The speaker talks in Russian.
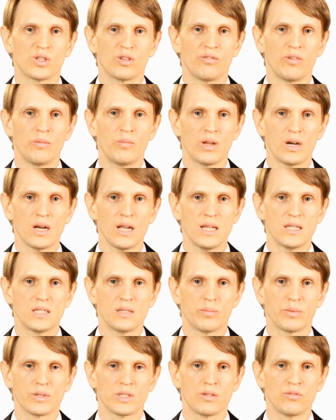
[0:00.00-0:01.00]
Выбираете
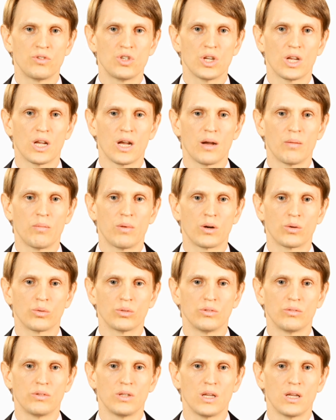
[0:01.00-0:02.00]
поставщика
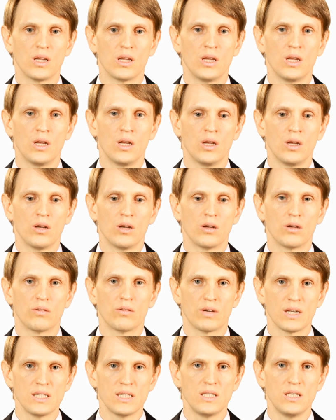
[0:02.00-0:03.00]
оборудования э, в
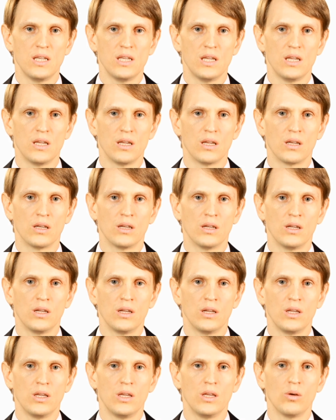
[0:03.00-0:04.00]
России
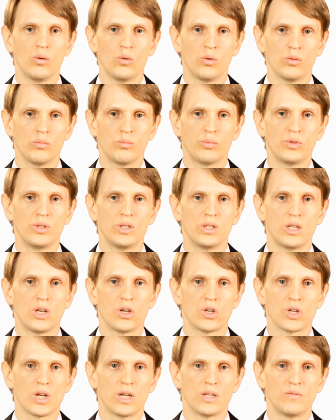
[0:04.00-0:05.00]
и он будет
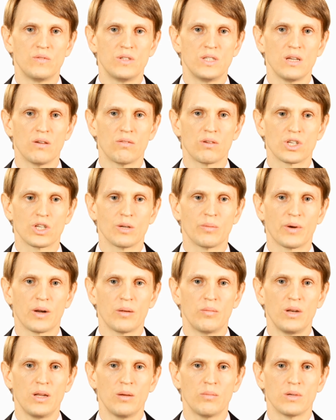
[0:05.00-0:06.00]
решать все ваши
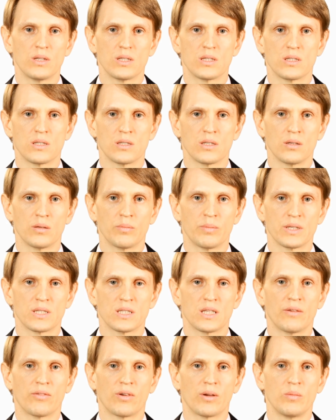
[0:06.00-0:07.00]
проблемы с э,
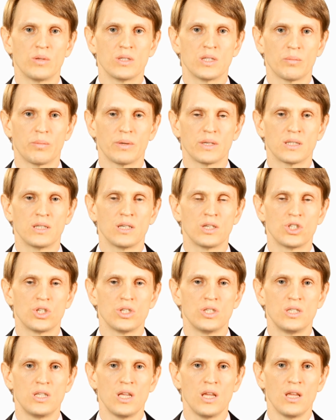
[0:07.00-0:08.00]
поставками запасных
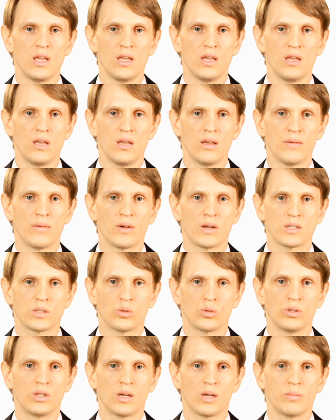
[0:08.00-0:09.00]
частей и
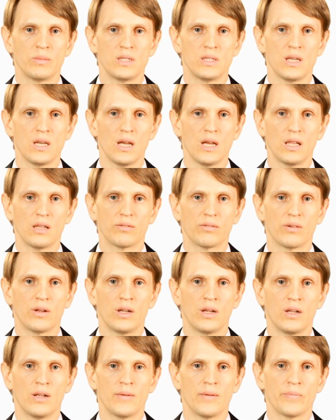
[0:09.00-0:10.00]
расходных материалов
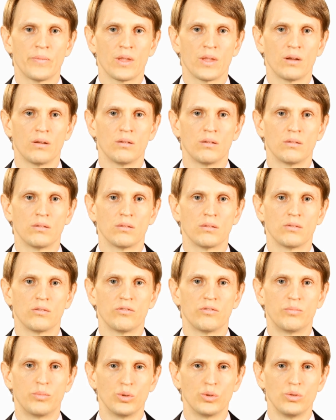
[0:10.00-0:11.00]
э,
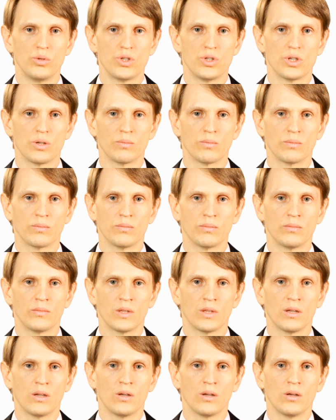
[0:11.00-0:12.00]
в будущем.
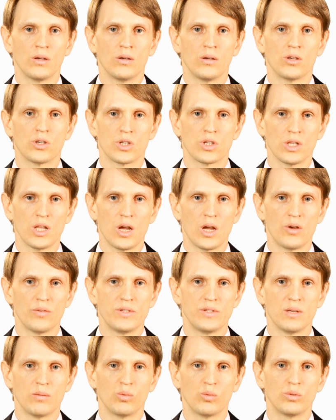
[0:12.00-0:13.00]
Желаю
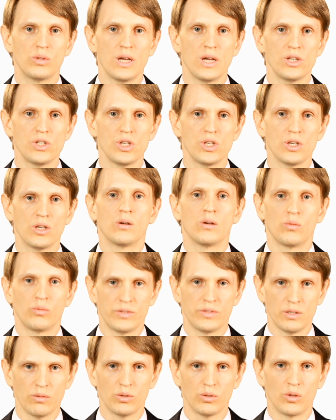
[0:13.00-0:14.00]
всем удачи,
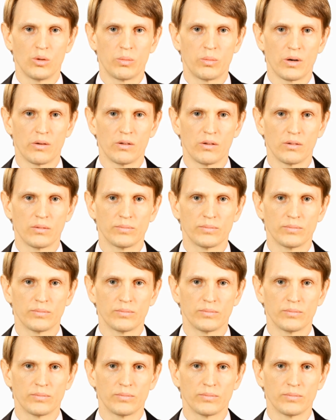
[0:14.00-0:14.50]
всего доброго.